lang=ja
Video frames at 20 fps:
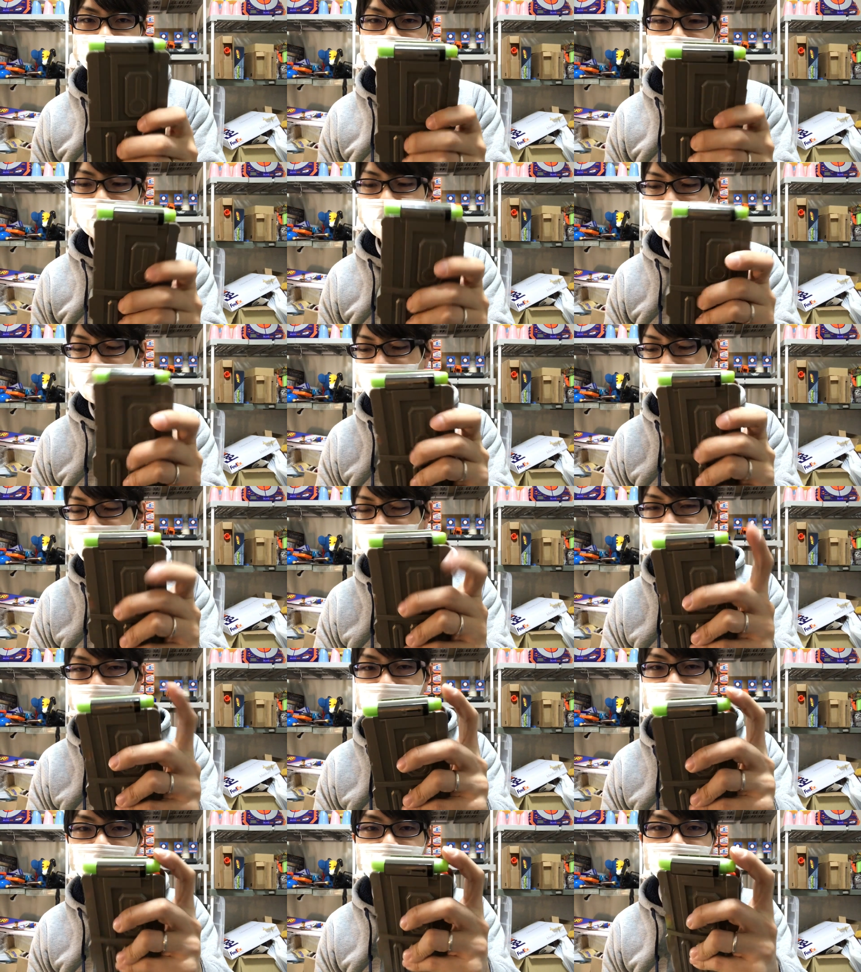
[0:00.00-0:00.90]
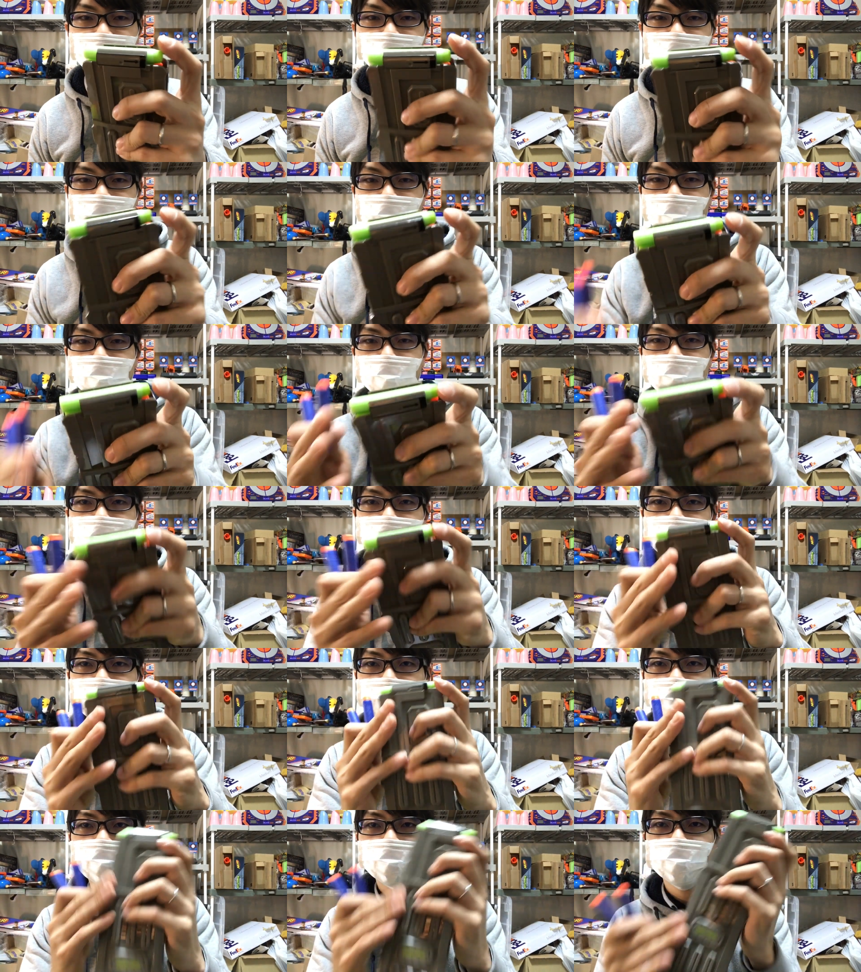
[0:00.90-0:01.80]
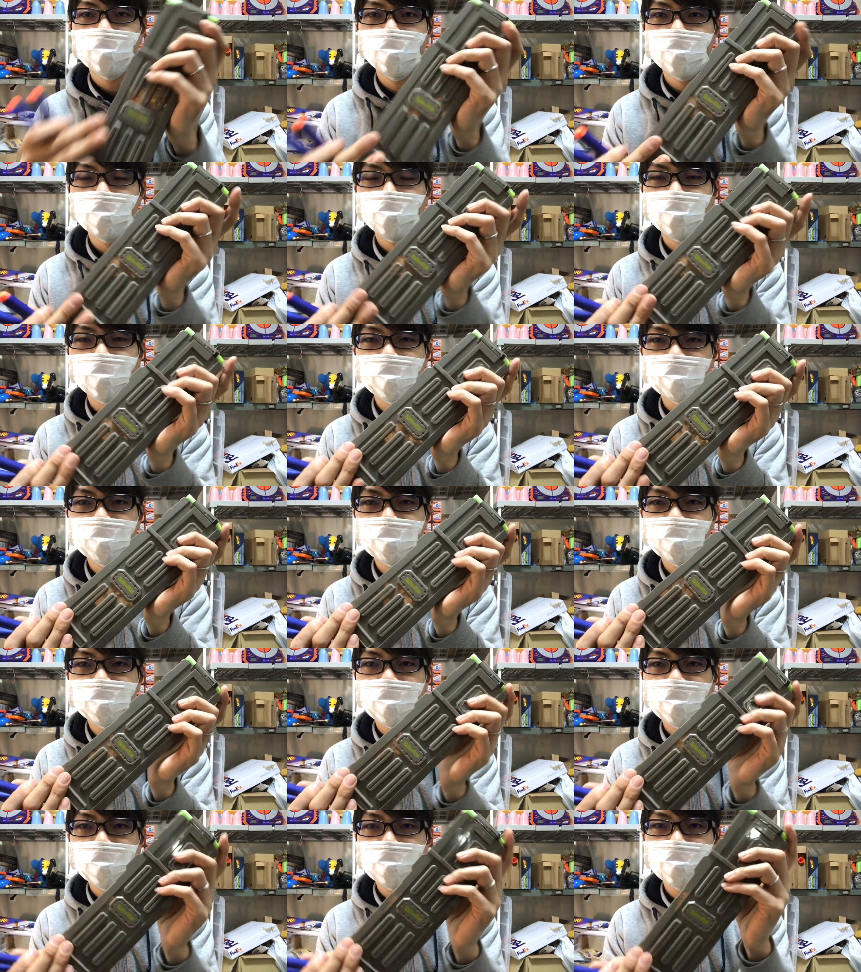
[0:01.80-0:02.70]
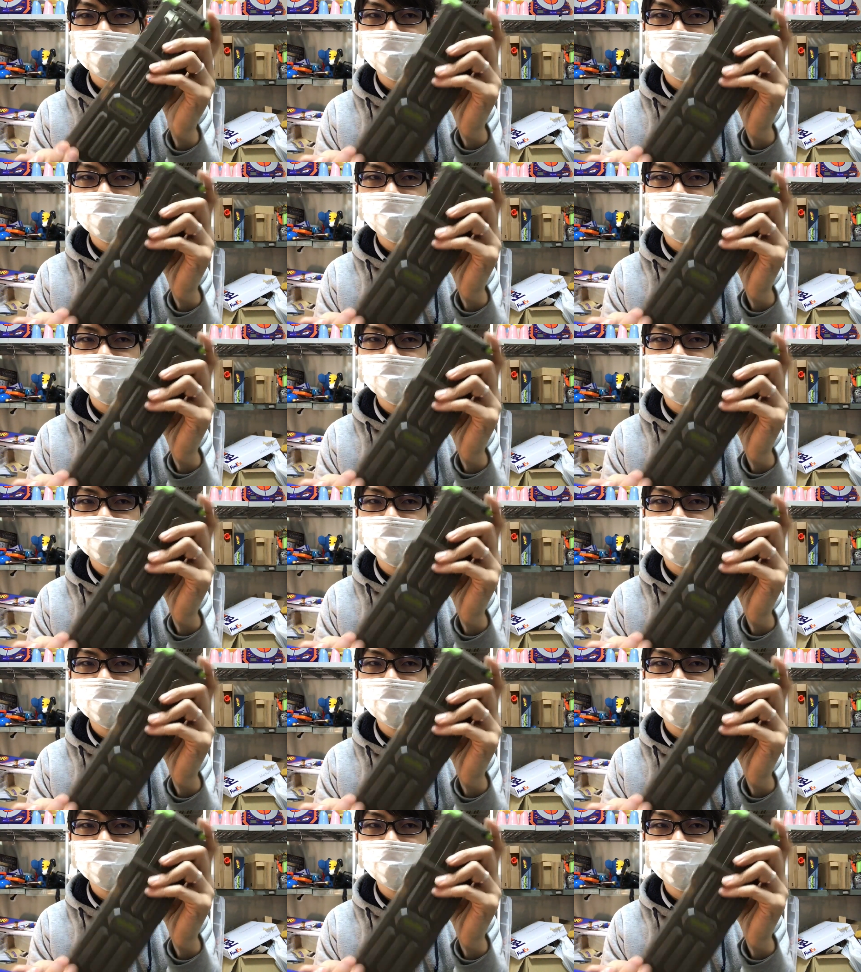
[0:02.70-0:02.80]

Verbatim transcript: 正の弾がこちらのパチレイ